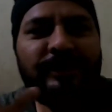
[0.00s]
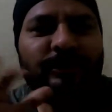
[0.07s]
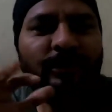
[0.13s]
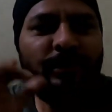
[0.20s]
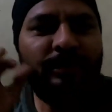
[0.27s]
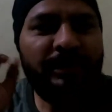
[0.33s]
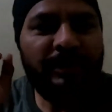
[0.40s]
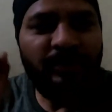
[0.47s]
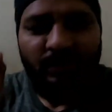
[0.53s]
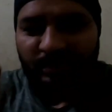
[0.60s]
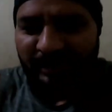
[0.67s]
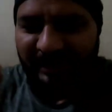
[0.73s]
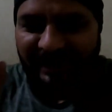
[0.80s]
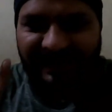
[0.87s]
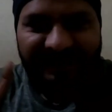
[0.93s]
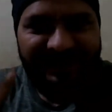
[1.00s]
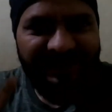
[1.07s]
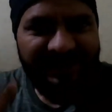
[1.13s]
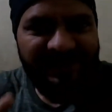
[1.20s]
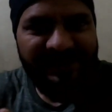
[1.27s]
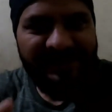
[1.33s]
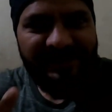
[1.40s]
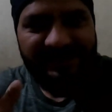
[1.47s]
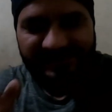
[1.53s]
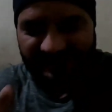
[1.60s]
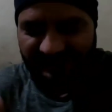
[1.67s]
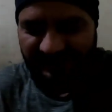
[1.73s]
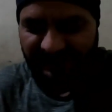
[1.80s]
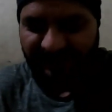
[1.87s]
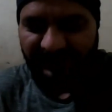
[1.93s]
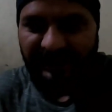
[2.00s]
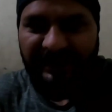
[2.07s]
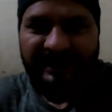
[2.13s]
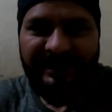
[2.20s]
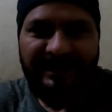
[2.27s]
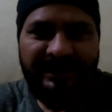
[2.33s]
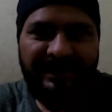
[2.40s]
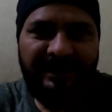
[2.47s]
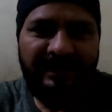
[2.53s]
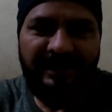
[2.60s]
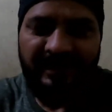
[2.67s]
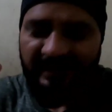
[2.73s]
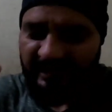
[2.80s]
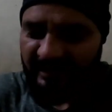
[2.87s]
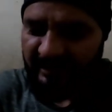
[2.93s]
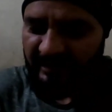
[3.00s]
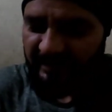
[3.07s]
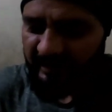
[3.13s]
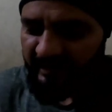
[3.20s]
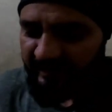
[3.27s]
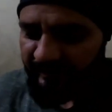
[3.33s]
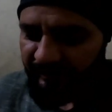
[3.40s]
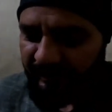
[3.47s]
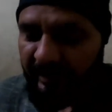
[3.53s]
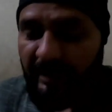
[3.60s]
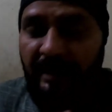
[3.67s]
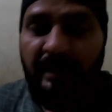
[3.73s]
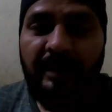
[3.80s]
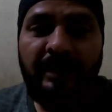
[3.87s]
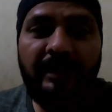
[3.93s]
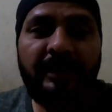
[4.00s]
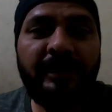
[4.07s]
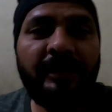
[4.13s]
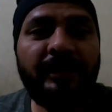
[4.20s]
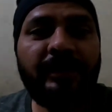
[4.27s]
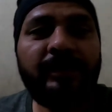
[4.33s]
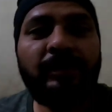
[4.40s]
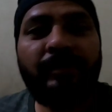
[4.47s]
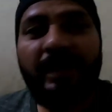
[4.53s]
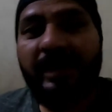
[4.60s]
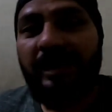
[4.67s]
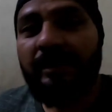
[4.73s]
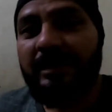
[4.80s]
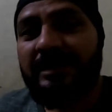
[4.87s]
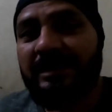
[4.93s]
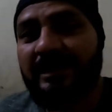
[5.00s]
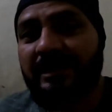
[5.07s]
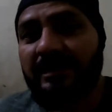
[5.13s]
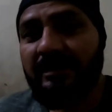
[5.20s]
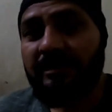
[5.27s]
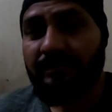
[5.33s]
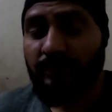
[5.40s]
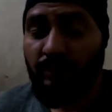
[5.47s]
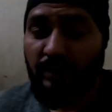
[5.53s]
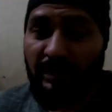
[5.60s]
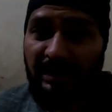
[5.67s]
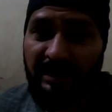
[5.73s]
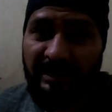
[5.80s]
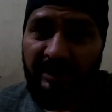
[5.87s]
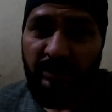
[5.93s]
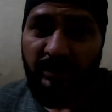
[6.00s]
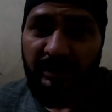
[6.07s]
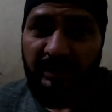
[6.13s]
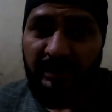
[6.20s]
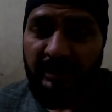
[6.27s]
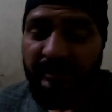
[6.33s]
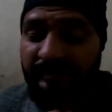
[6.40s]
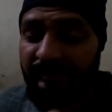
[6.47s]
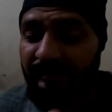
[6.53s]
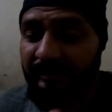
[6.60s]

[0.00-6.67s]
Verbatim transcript: इसको भी रूम के अंदर सेफली खड़ा कर दिया तो बारह बज के भूख लगी हुई थी